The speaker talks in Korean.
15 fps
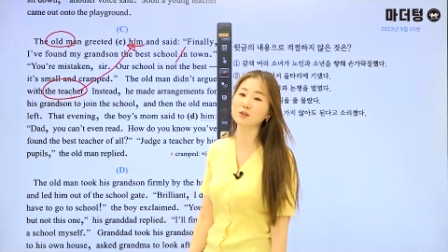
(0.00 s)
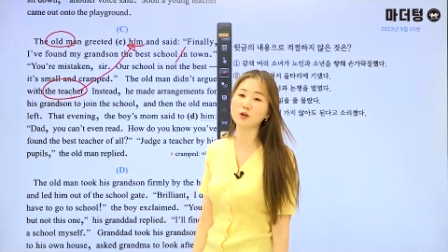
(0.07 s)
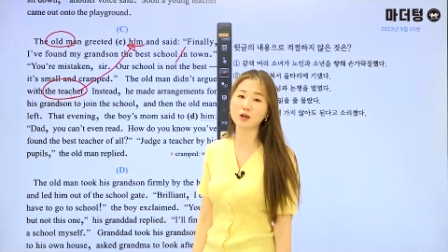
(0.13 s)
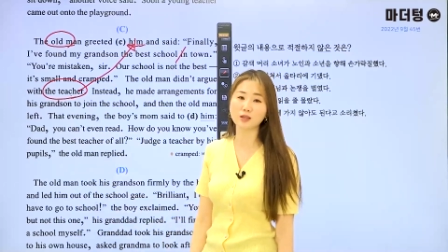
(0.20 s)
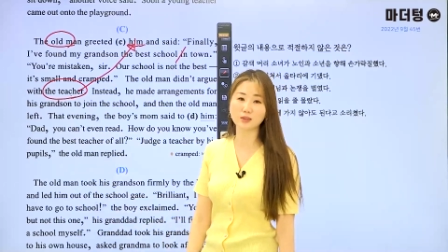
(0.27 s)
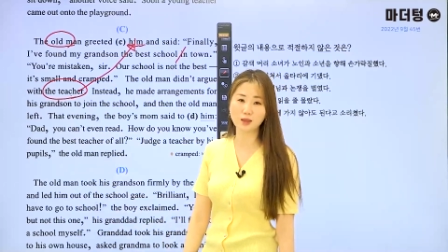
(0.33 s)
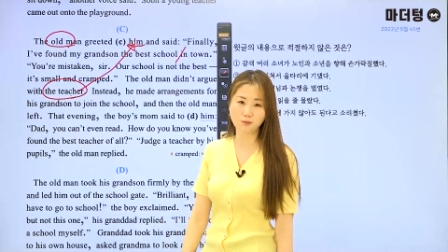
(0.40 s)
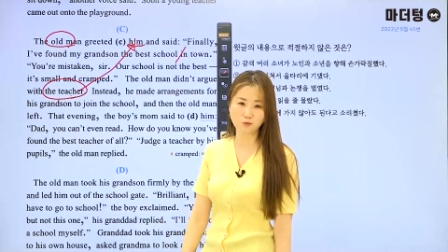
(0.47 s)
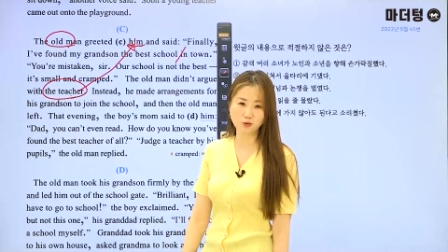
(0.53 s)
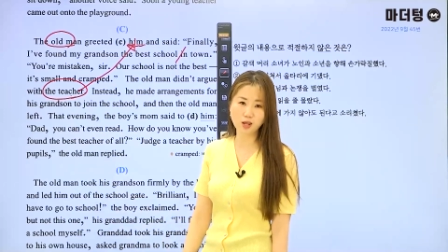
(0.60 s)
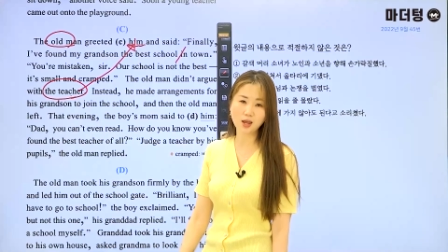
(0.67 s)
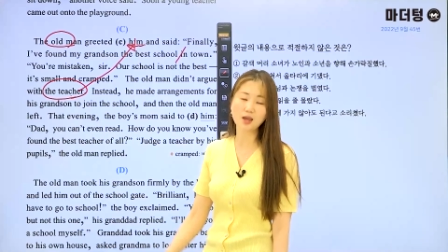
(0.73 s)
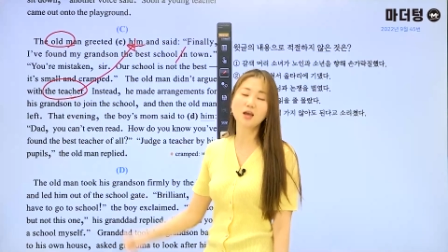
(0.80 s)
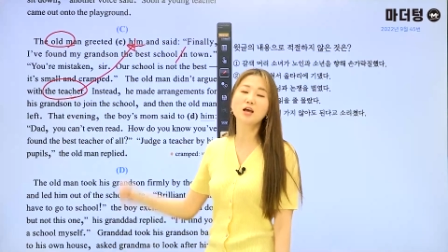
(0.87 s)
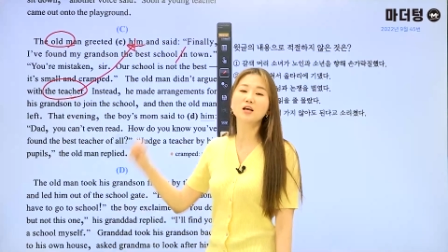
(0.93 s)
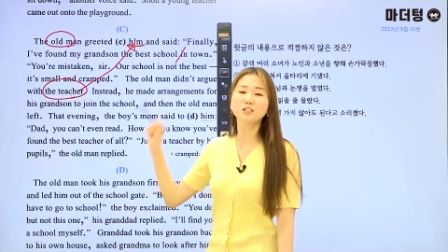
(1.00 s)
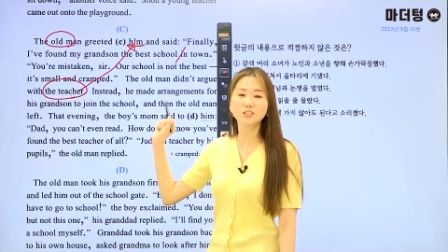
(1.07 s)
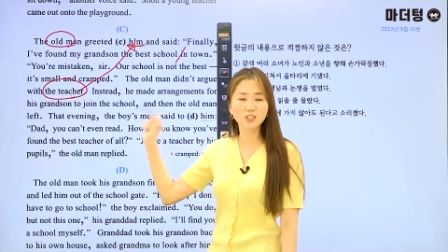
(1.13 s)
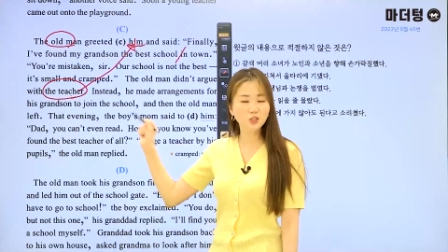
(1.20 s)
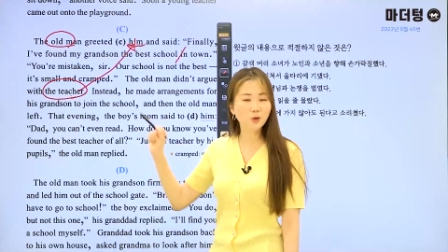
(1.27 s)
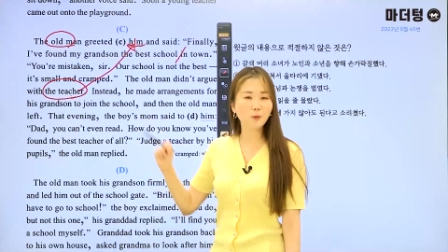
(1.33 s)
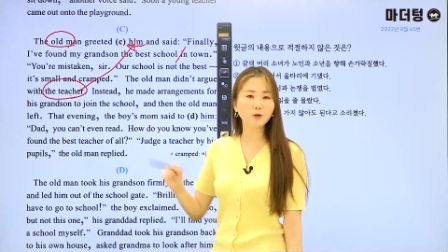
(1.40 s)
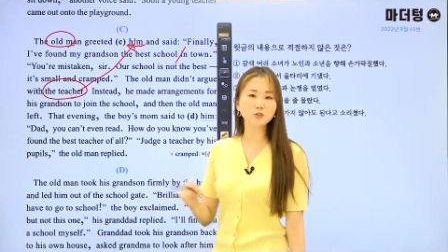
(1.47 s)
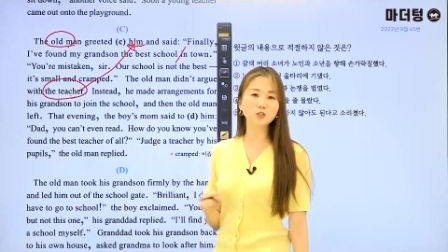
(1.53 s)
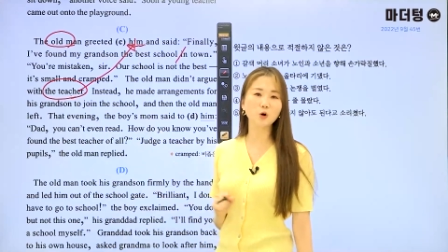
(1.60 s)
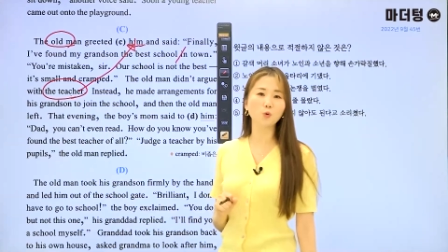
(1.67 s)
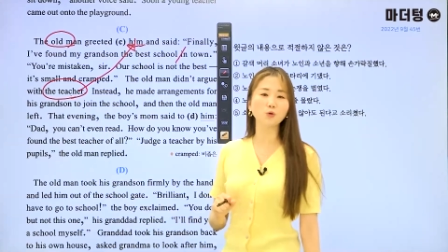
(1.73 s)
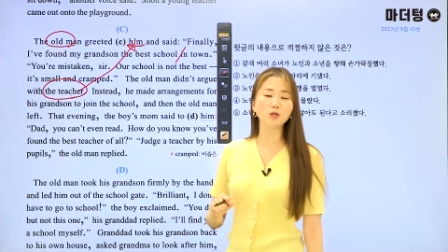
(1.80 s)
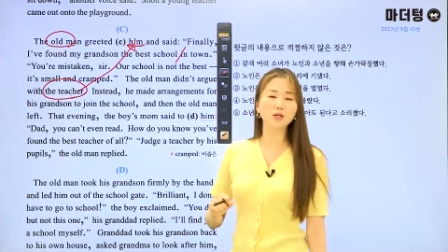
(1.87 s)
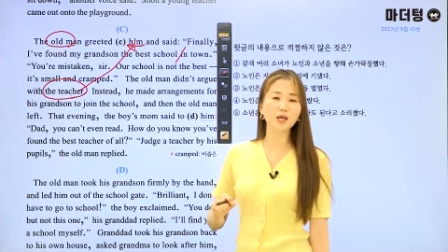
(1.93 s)
되기 때문에 시도 먼저
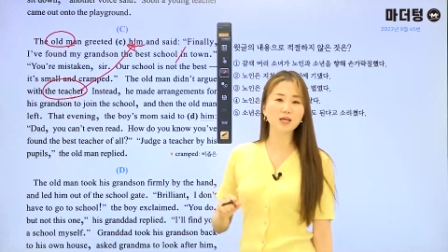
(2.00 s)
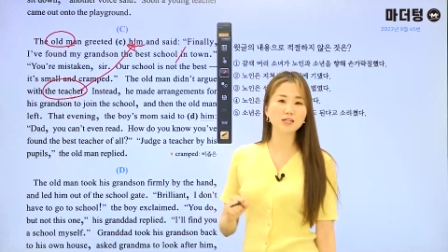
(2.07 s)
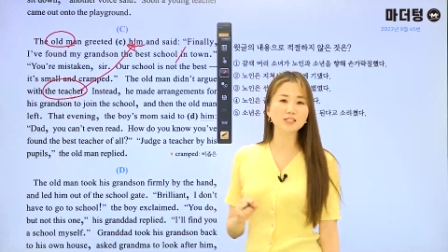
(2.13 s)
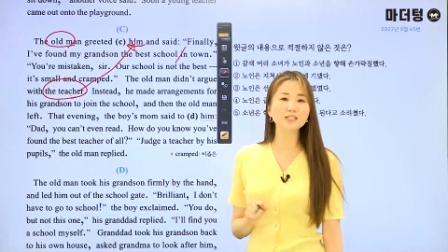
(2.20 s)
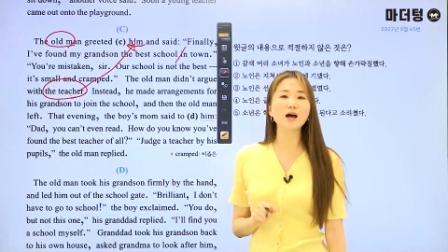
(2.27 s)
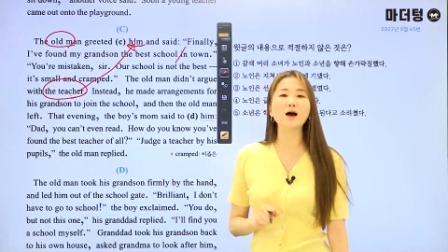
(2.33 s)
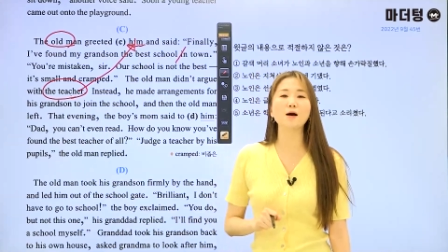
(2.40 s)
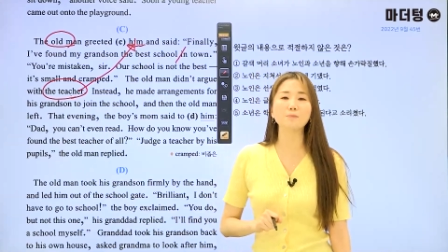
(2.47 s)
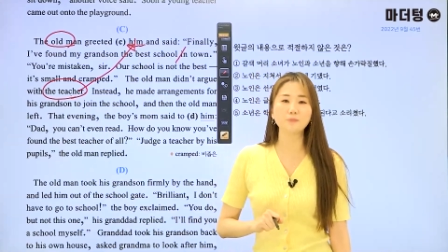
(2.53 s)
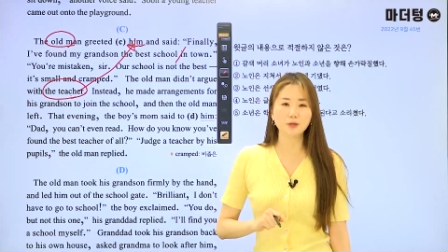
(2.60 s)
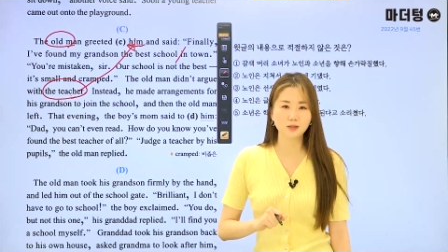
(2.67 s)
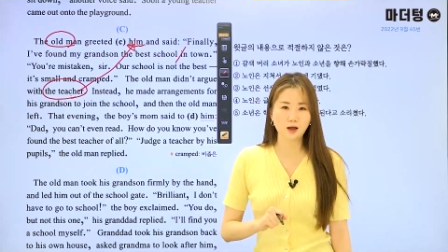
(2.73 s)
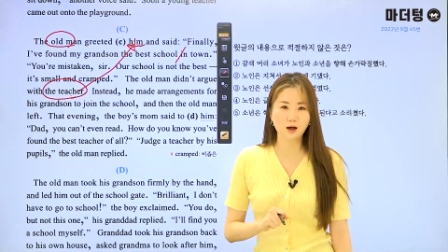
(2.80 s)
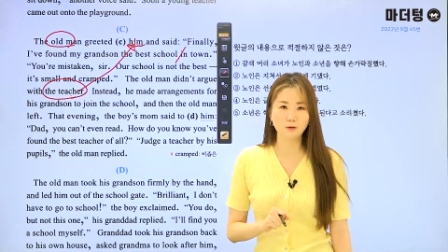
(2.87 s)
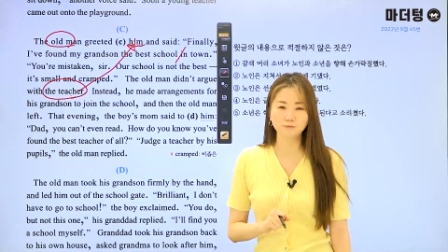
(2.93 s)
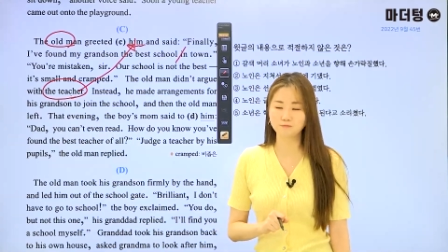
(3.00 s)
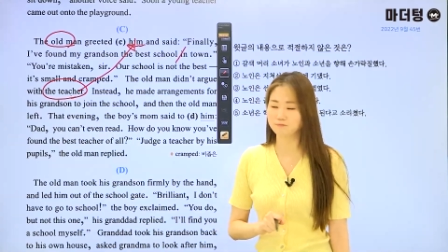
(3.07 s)
오는 게 이상합니다.